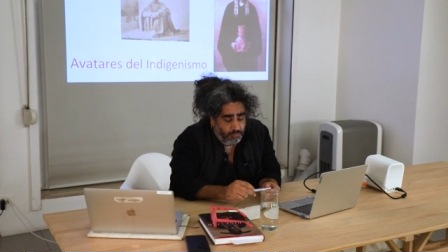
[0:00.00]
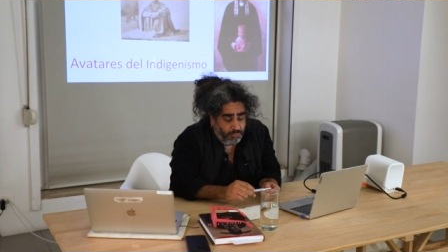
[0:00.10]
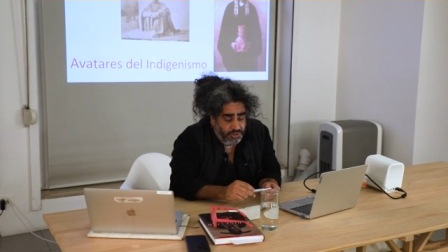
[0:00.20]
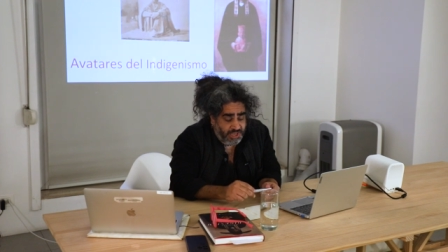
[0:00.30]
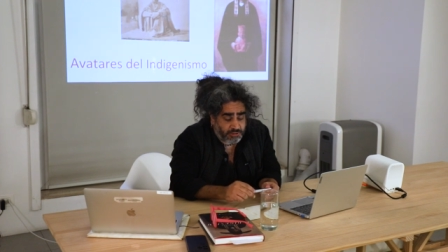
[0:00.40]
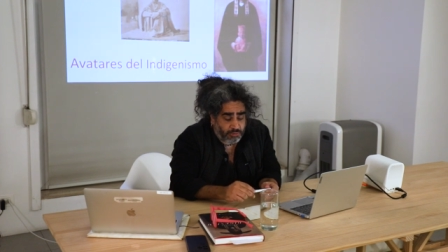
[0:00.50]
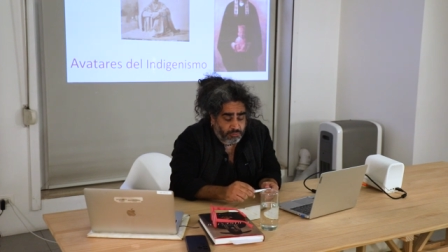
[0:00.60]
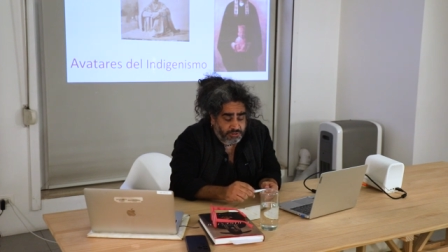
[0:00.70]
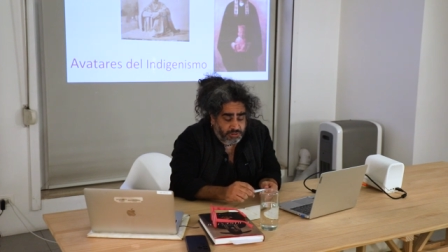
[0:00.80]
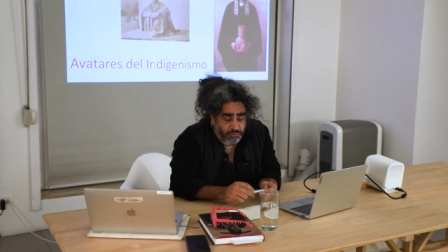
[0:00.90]
proyecto de
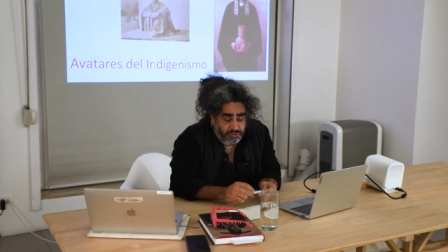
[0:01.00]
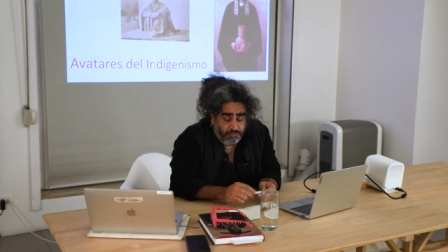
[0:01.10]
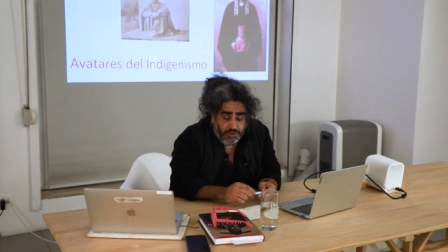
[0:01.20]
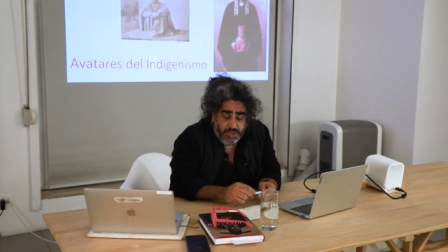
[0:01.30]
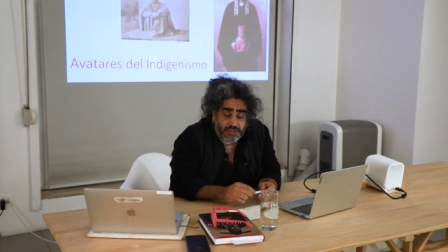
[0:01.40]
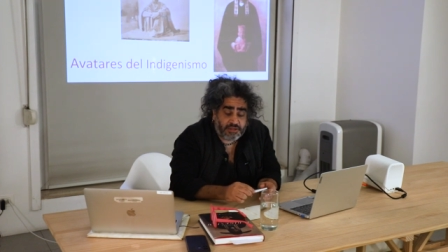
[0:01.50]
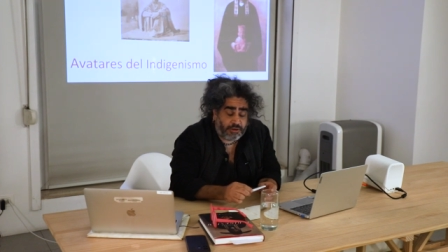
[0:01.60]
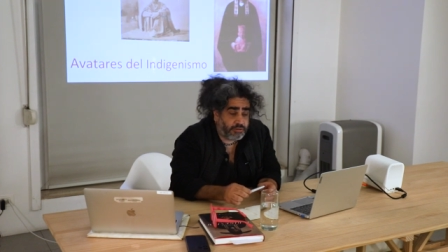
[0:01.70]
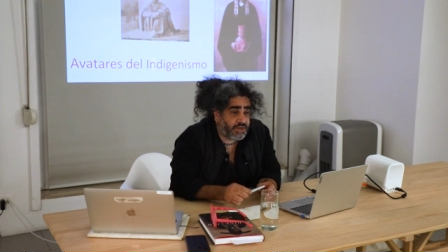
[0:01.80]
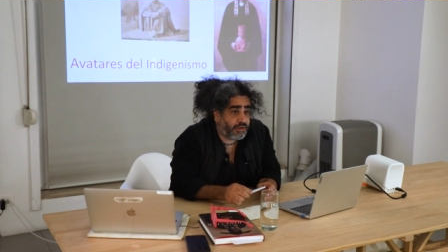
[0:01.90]
constitución,
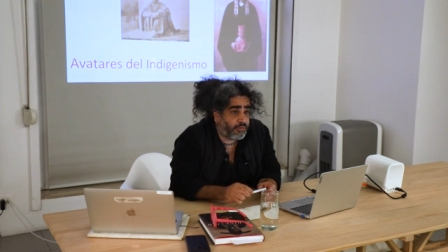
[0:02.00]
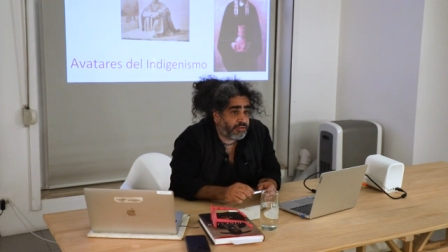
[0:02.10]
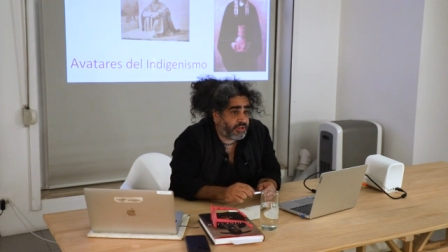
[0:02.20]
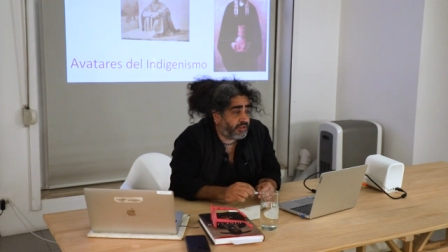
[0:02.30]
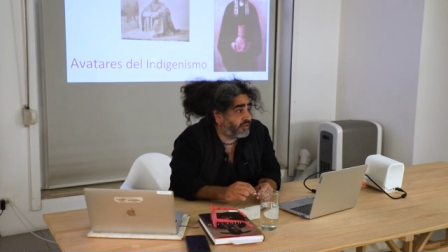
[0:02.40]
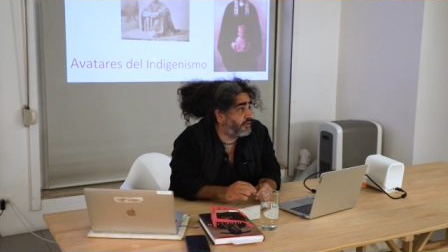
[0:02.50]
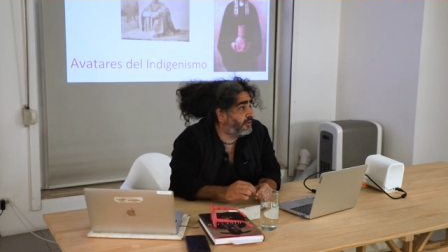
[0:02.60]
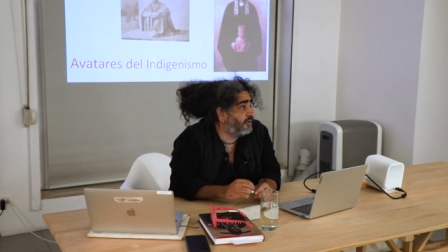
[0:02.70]
entre otras cosas,